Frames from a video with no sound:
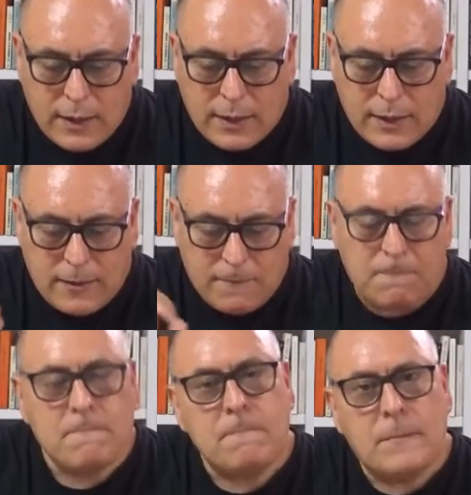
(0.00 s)

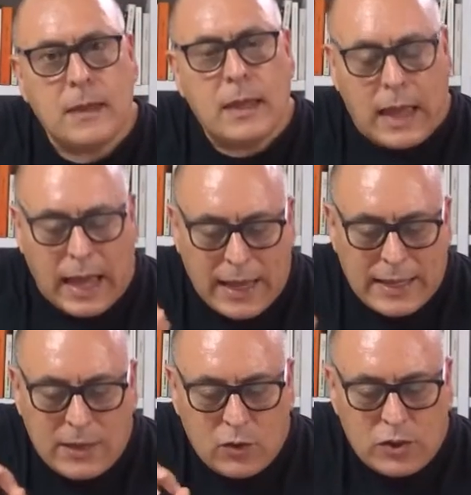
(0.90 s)
que
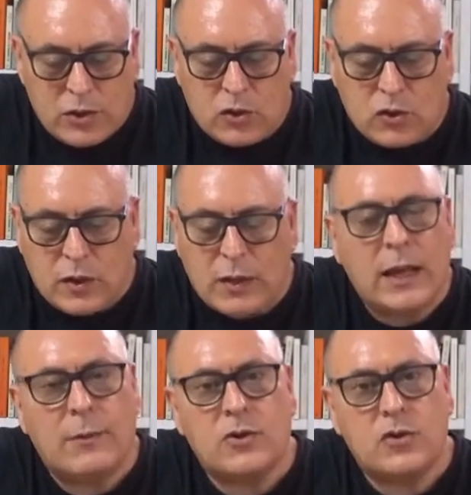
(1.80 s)
aquí no se sostiene
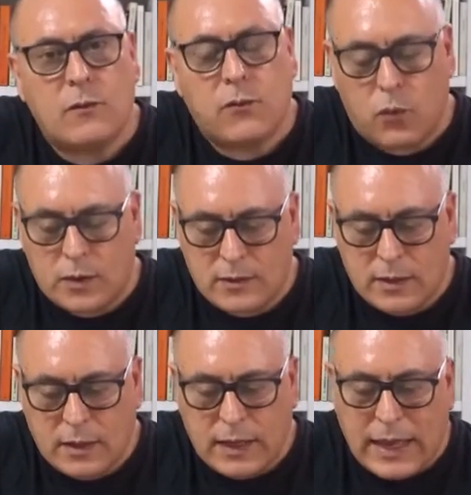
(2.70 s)
la versión
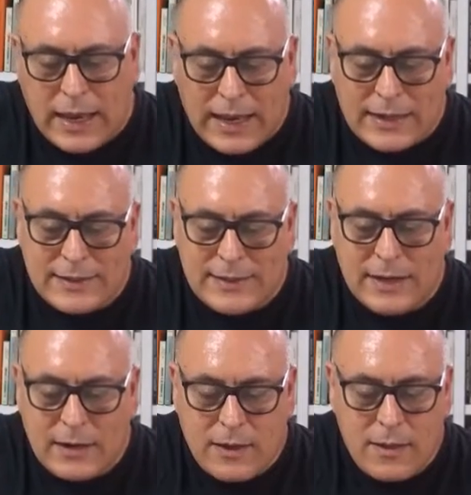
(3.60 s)
fuerte el arte es
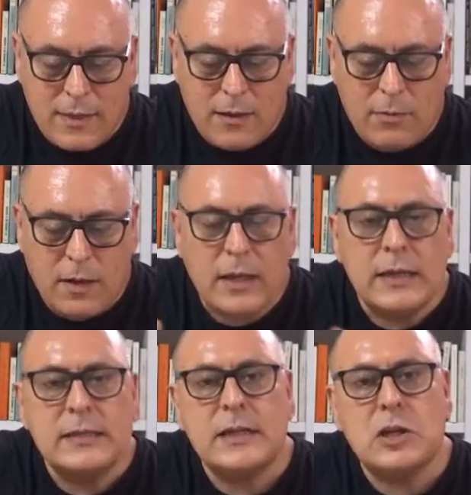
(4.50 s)
alcanzable
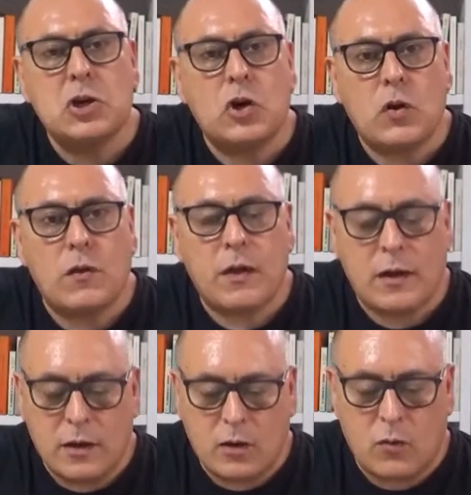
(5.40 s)
sin conocer
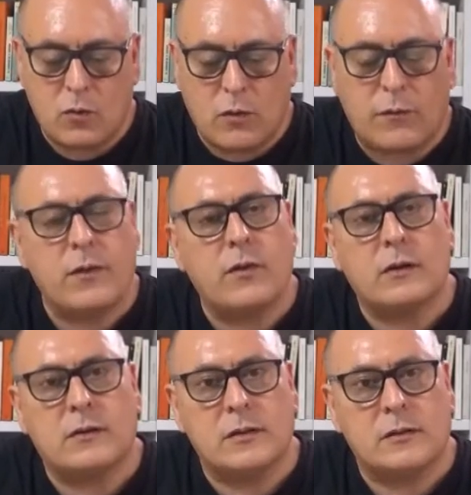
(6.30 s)
ningún oficio
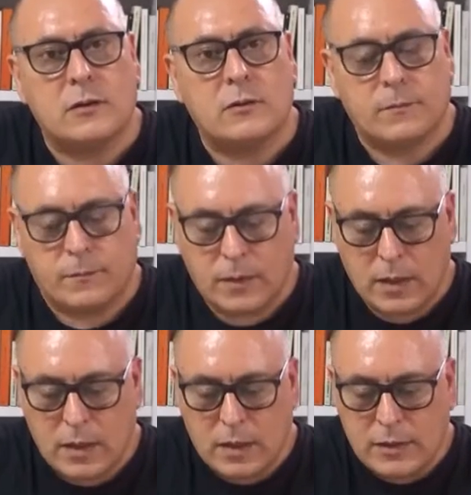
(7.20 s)
artístico,
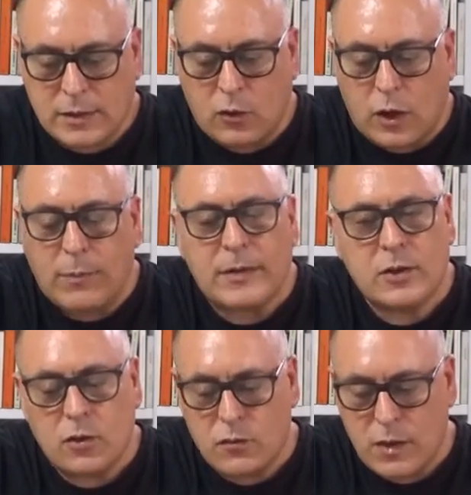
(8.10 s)
sino la
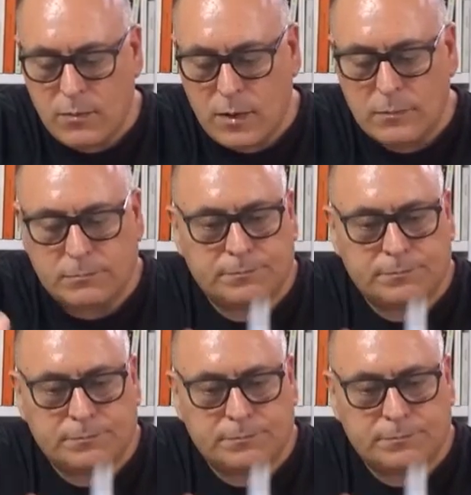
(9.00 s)
versión débil